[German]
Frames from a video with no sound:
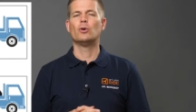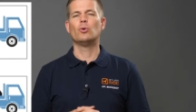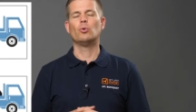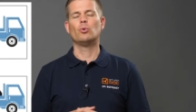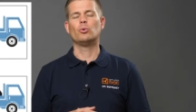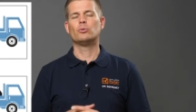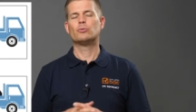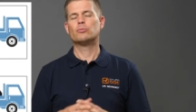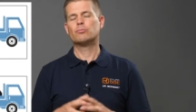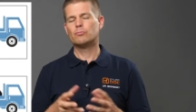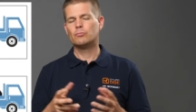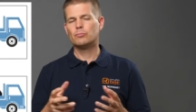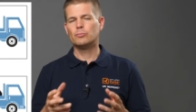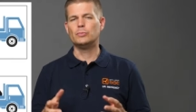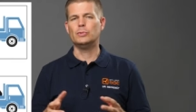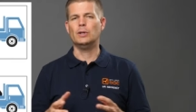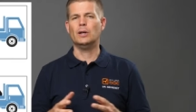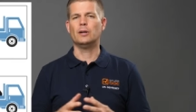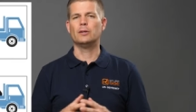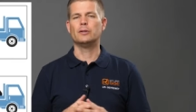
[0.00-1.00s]
Und
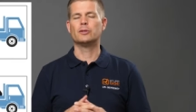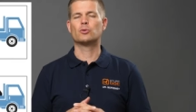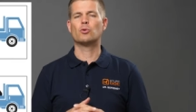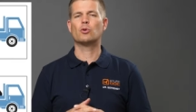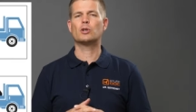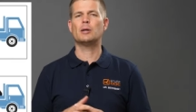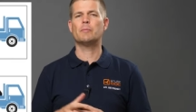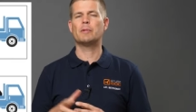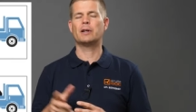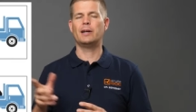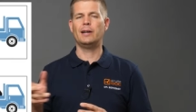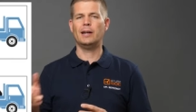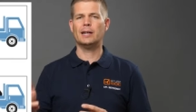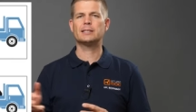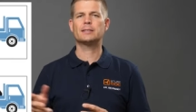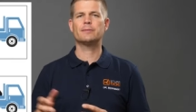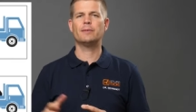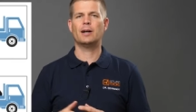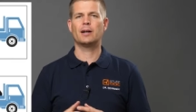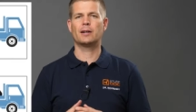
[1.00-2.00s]
ja, jetzt guck dir mal den
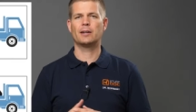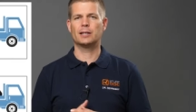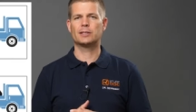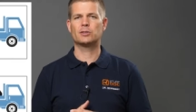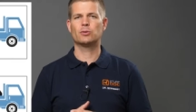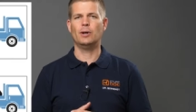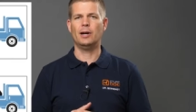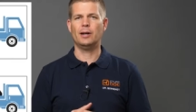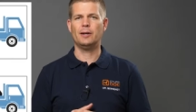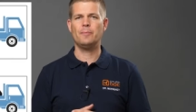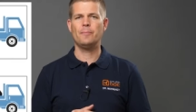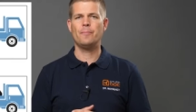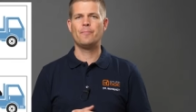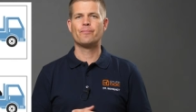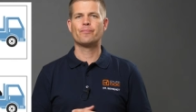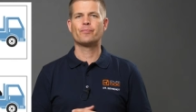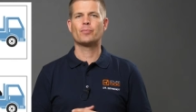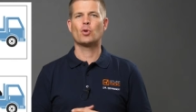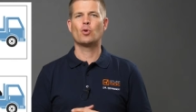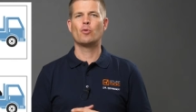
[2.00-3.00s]
Lastwagen dazu an.
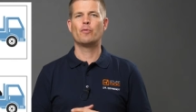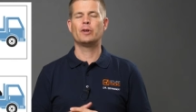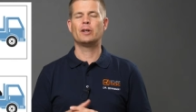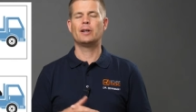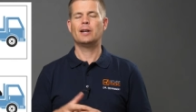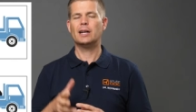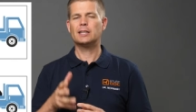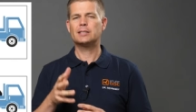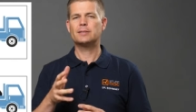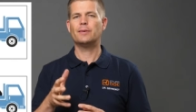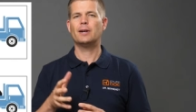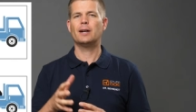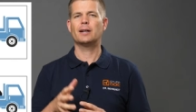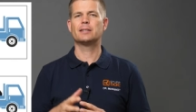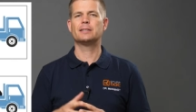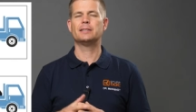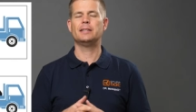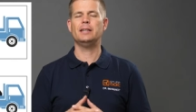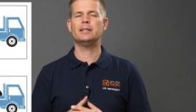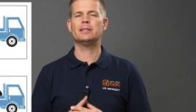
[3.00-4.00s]
Und wenn du den
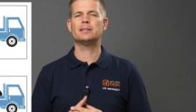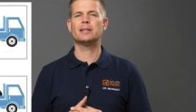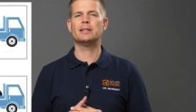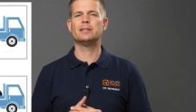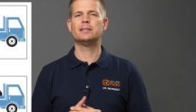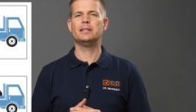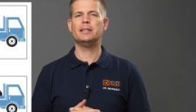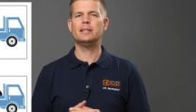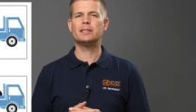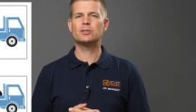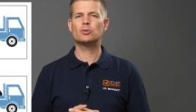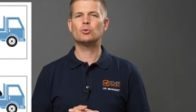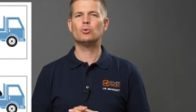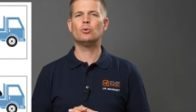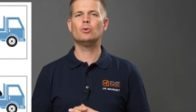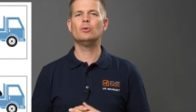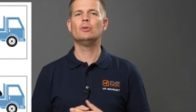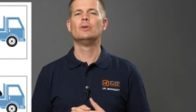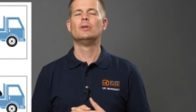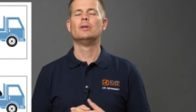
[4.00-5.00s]
Lastwagen siehst, dann siehst
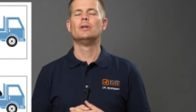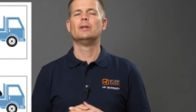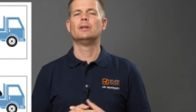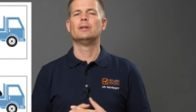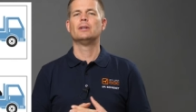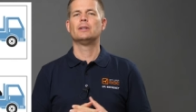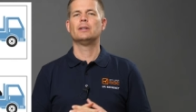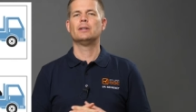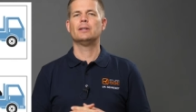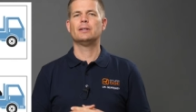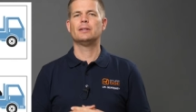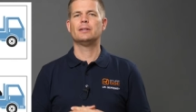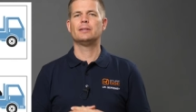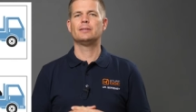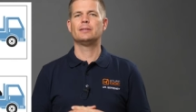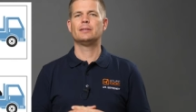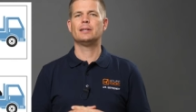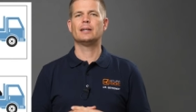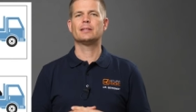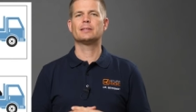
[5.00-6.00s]
du, äh,
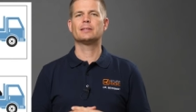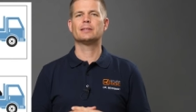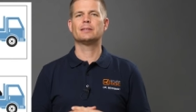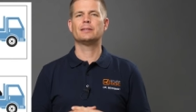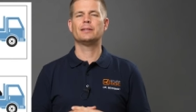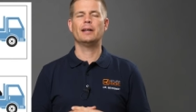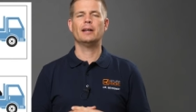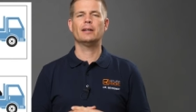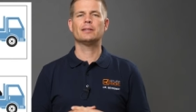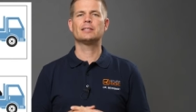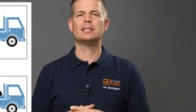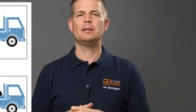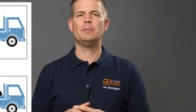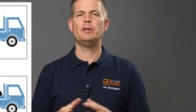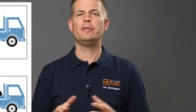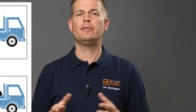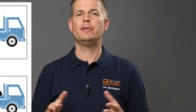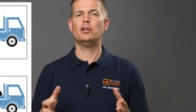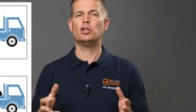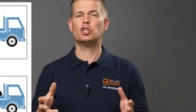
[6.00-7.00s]
dass der
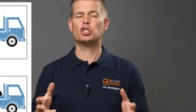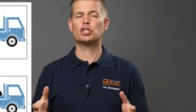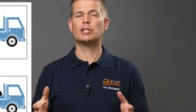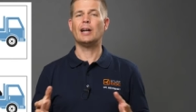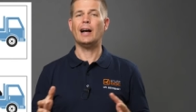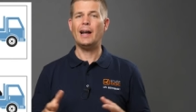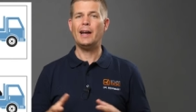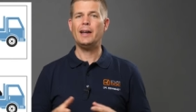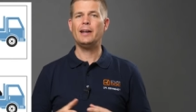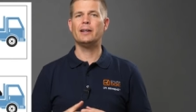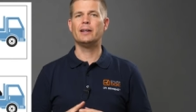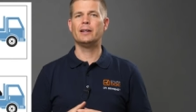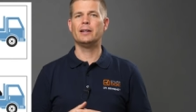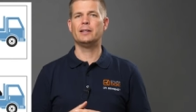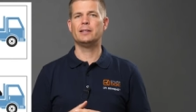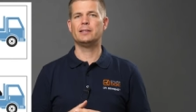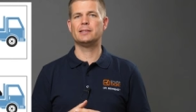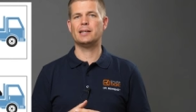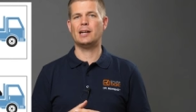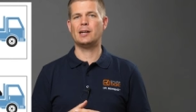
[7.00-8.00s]
ziemlich viele Steine
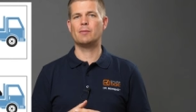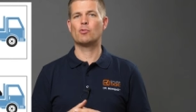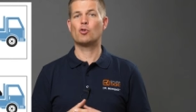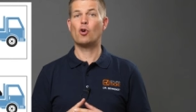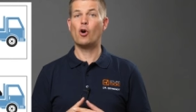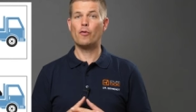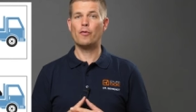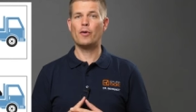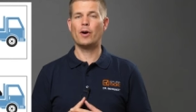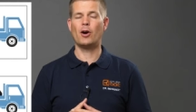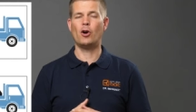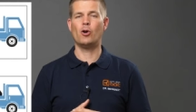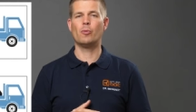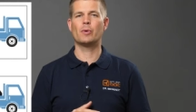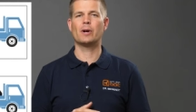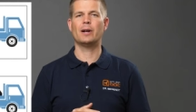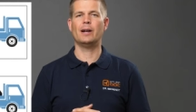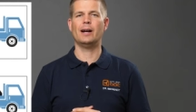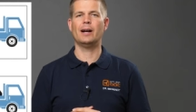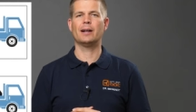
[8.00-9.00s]
in seinem Kofferraum
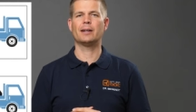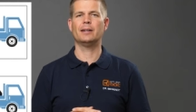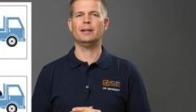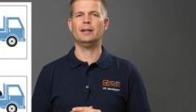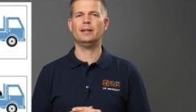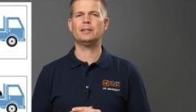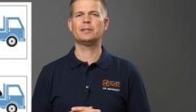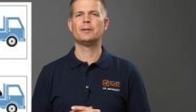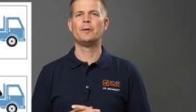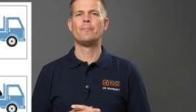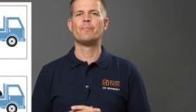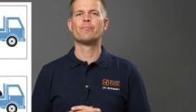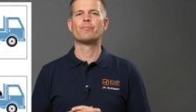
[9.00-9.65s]
geladen hat.